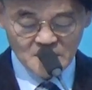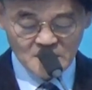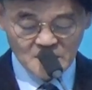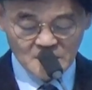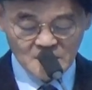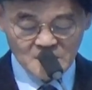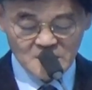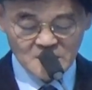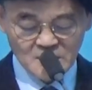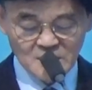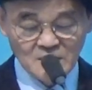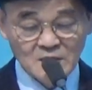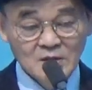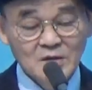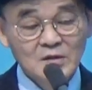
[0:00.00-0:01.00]

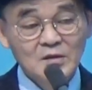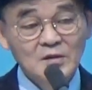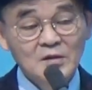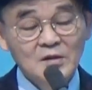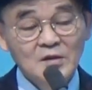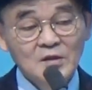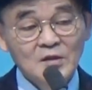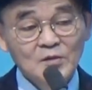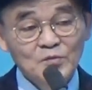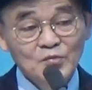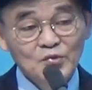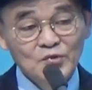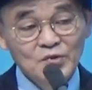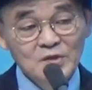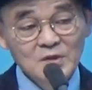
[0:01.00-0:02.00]
여기서
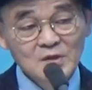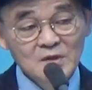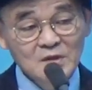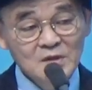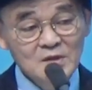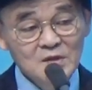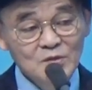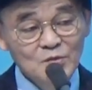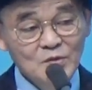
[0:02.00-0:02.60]
부르짖는 것이